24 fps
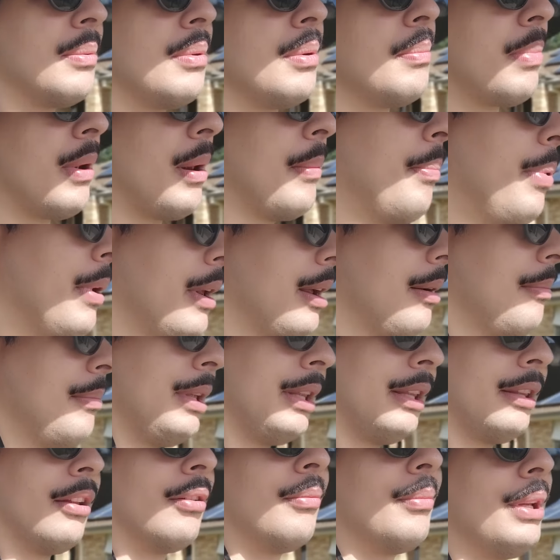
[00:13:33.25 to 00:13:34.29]
vim preparar
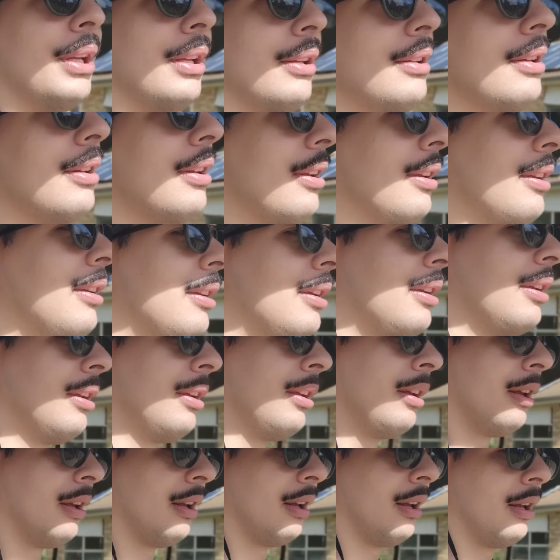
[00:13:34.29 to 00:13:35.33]
mentalmente.
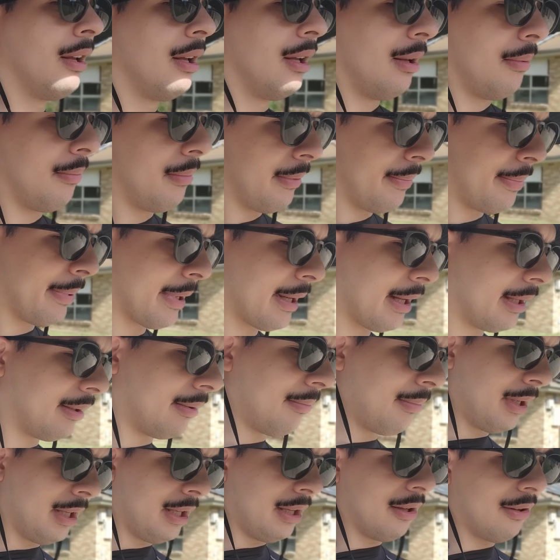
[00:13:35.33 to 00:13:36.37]
Fui pra
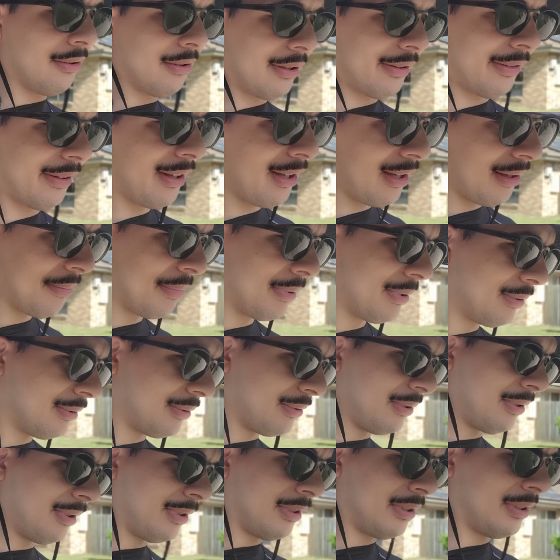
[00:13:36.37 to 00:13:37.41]
academia, hoje é
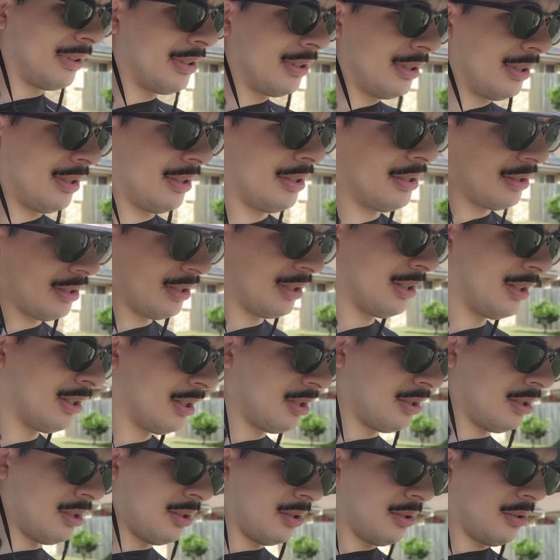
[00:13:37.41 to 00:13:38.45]
sábado.
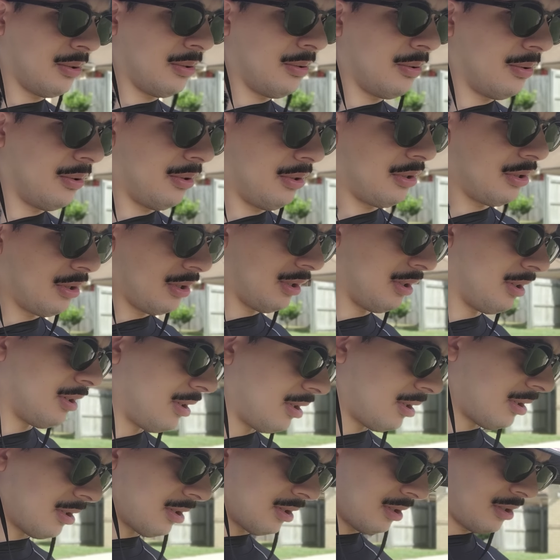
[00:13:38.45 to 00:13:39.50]

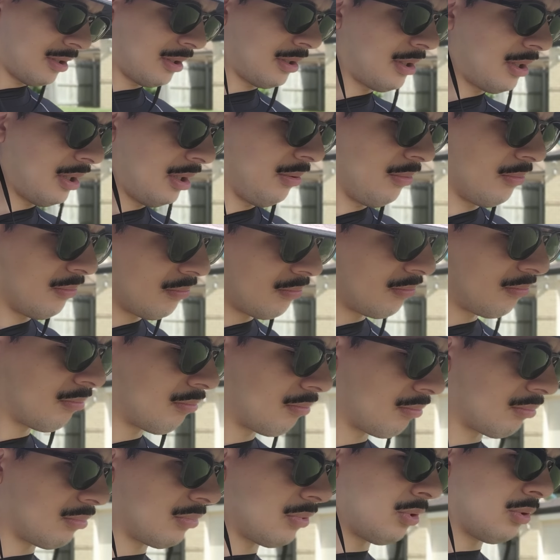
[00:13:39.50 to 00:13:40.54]
Hoje tem
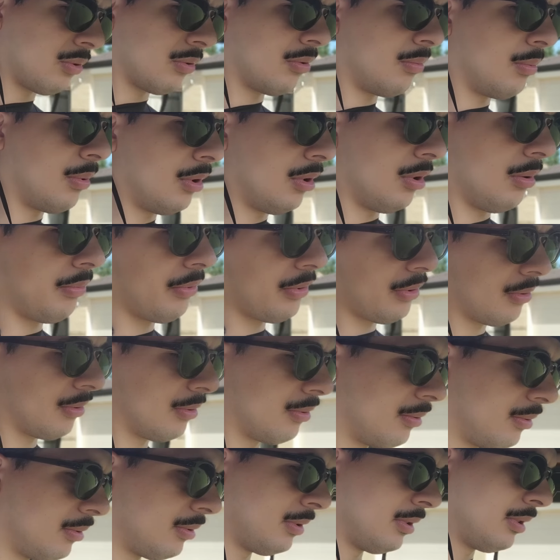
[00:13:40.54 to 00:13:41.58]
um. Meu nome, senhor?
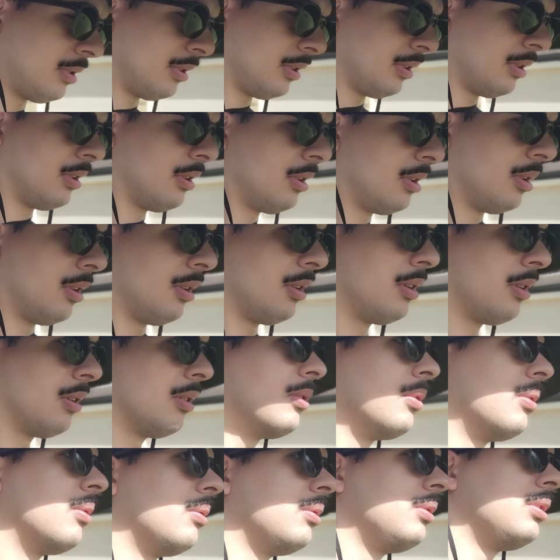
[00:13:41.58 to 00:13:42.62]

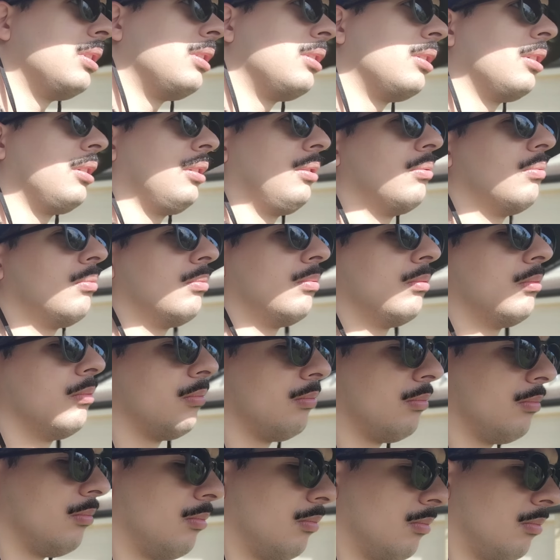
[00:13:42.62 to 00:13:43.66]
Hoje tem
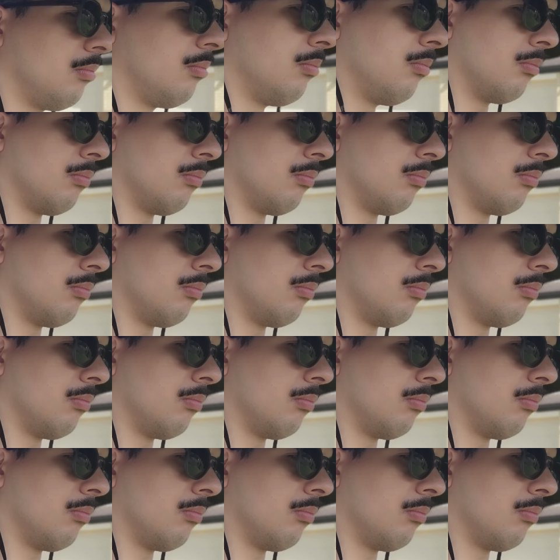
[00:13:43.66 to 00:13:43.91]
um